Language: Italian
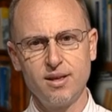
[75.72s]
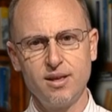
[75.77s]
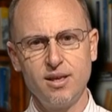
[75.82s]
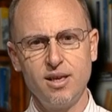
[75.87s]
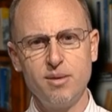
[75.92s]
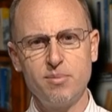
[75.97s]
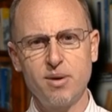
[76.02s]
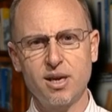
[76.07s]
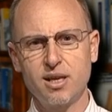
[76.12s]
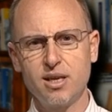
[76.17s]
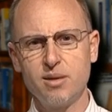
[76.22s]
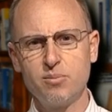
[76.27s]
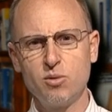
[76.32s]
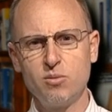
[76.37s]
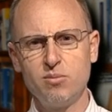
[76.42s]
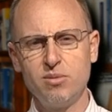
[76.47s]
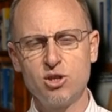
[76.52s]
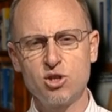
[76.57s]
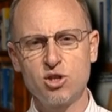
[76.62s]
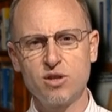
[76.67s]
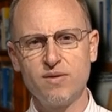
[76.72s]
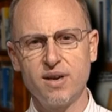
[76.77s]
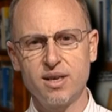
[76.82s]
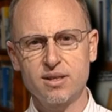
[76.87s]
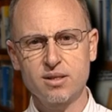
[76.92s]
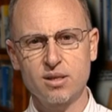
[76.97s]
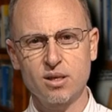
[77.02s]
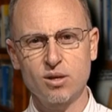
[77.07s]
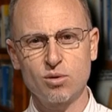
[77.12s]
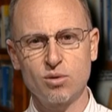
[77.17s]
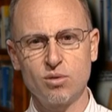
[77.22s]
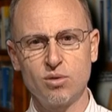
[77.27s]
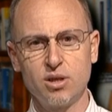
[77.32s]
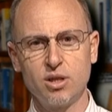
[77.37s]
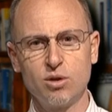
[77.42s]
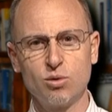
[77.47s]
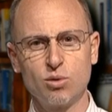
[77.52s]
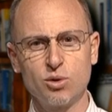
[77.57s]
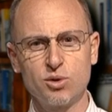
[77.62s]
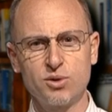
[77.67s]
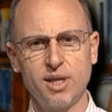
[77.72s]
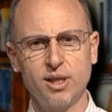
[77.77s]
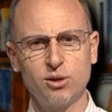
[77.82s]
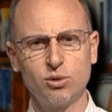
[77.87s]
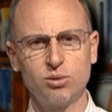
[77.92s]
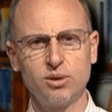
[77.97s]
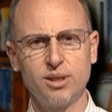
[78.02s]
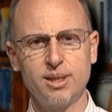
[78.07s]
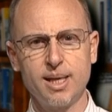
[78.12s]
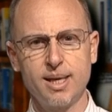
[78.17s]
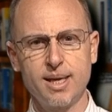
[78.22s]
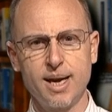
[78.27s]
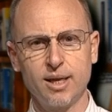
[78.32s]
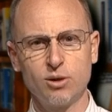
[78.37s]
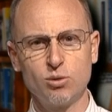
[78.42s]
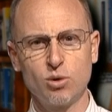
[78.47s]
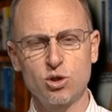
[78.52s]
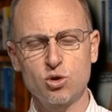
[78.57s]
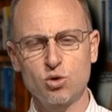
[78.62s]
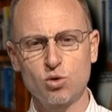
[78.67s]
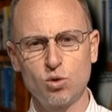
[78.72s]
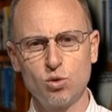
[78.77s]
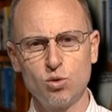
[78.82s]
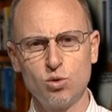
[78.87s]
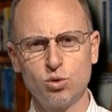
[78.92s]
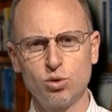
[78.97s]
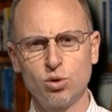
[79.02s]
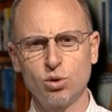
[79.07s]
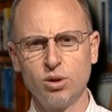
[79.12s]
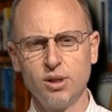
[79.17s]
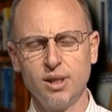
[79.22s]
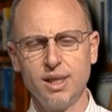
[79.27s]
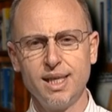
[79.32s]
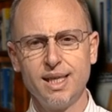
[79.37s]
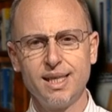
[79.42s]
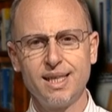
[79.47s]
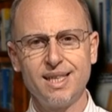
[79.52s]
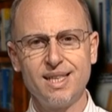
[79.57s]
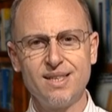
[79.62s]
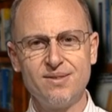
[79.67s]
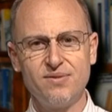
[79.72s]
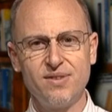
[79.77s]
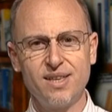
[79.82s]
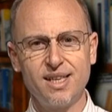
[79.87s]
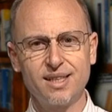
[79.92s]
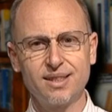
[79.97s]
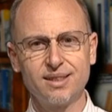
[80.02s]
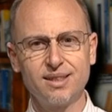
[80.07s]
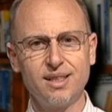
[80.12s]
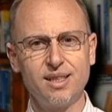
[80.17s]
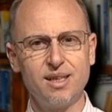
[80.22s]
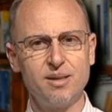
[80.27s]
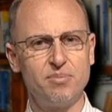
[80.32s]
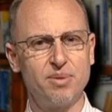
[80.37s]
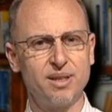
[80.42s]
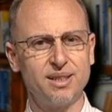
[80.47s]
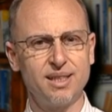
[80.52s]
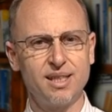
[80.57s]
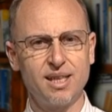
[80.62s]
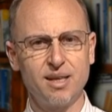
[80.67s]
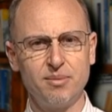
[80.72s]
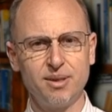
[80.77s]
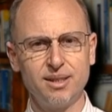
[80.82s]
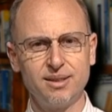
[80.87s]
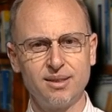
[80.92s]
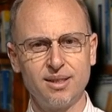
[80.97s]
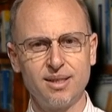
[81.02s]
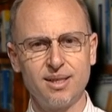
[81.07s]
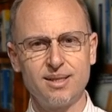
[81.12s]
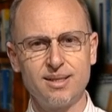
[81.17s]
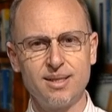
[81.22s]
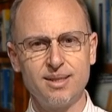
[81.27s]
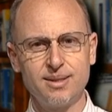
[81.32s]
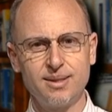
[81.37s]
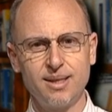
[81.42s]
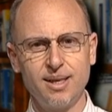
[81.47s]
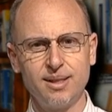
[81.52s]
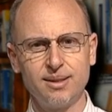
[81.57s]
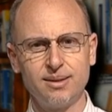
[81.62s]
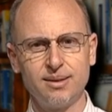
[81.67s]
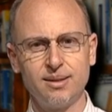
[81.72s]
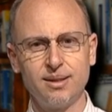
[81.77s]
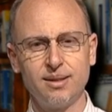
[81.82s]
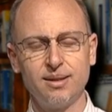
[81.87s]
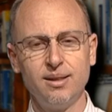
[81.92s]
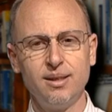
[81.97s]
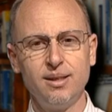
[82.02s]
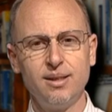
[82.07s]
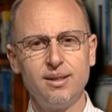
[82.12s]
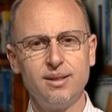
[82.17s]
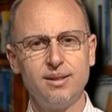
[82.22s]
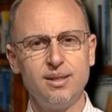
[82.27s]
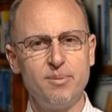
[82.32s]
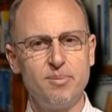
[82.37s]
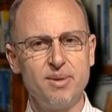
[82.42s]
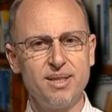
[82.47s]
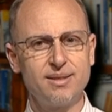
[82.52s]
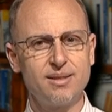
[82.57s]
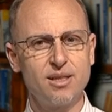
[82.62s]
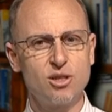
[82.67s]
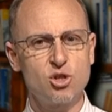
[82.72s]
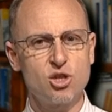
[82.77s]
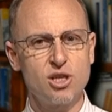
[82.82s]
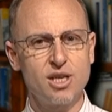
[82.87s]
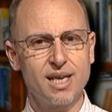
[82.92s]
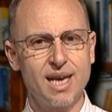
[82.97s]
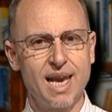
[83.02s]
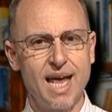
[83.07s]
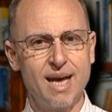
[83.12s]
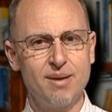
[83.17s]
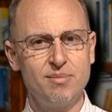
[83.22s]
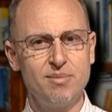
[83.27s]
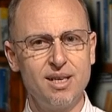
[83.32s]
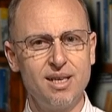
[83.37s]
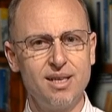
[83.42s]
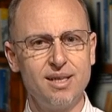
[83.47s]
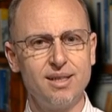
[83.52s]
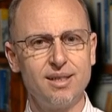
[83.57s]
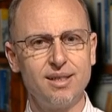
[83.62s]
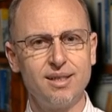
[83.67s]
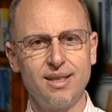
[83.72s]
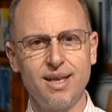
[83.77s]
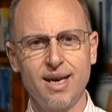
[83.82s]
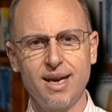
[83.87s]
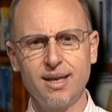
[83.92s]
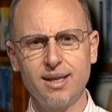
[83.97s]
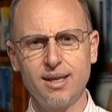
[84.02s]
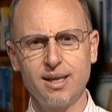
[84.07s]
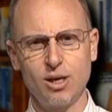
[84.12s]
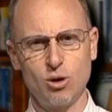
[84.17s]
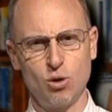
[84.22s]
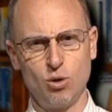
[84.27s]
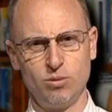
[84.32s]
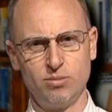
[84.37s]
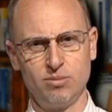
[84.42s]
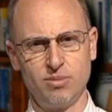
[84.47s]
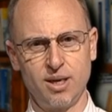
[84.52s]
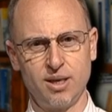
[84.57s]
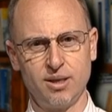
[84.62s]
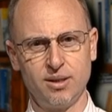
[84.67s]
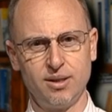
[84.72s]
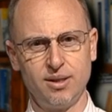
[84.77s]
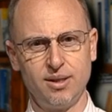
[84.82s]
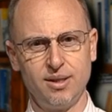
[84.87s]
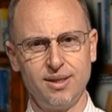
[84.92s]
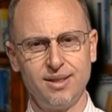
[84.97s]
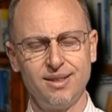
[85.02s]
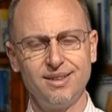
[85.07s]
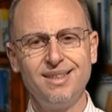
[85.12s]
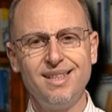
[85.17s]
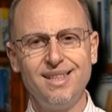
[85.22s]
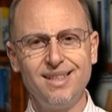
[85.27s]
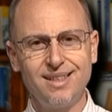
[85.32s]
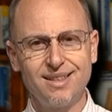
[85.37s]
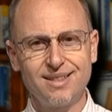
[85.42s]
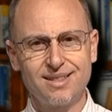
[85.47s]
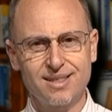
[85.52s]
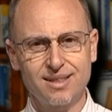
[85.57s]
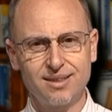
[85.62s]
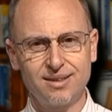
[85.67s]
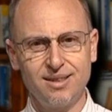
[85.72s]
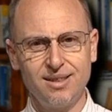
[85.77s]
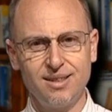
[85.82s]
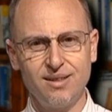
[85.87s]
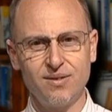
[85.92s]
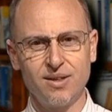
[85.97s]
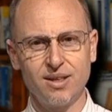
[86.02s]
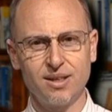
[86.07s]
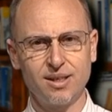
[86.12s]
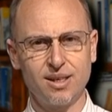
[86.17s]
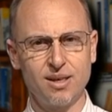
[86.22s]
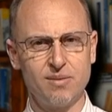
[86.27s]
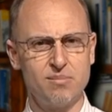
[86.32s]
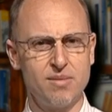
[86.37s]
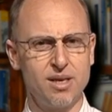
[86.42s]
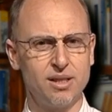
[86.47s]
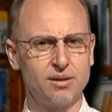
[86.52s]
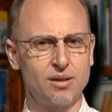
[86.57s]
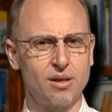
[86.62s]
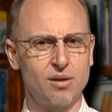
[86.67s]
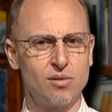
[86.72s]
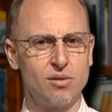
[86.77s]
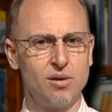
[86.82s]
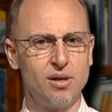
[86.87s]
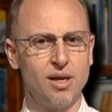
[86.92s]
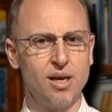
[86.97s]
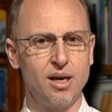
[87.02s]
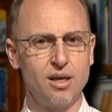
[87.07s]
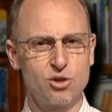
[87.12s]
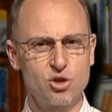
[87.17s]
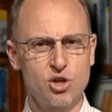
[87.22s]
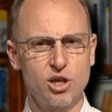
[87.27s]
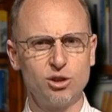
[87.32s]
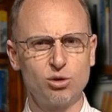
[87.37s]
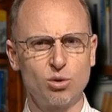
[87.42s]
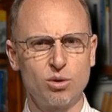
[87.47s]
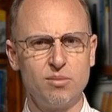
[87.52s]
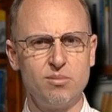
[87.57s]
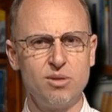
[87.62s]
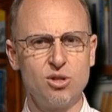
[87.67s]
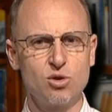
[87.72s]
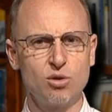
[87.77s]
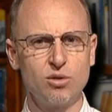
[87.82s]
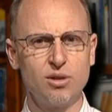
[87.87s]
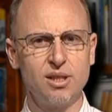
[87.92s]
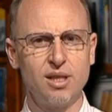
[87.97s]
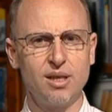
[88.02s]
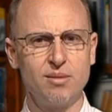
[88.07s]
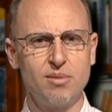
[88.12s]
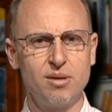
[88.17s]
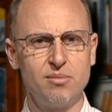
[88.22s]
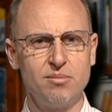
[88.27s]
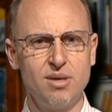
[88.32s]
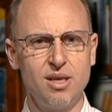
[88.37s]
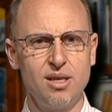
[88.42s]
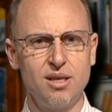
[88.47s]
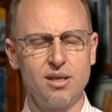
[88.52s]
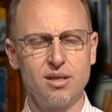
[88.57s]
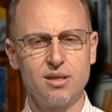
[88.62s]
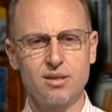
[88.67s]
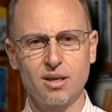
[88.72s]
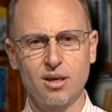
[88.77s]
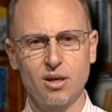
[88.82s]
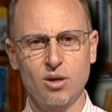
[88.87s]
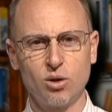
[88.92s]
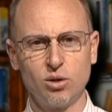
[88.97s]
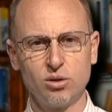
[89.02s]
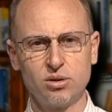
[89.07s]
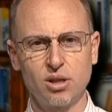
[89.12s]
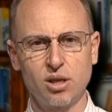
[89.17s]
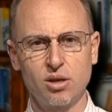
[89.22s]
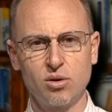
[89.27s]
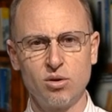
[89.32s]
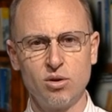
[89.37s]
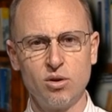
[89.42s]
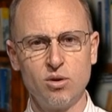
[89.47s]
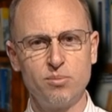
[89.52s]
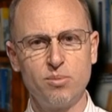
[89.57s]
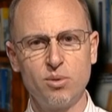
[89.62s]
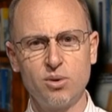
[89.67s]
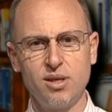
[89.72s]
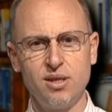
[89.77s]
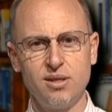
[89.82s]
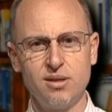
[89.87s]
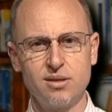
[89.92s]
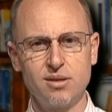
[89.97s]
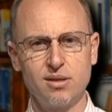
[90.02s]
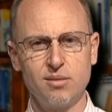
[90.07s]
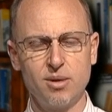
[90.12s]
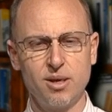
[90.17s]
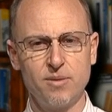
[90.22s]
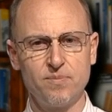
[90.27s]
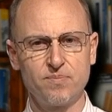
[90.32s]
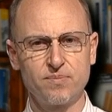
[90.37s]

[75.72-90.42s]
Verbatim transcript: I parchi pubblici versano in uno stato di degrado assoluto, il verde è praticamente inesistente, di piste ciclabili neanche l'ombra. Di iniziative che mettano al centro i bisogni dei bambini se ne contano pochissime.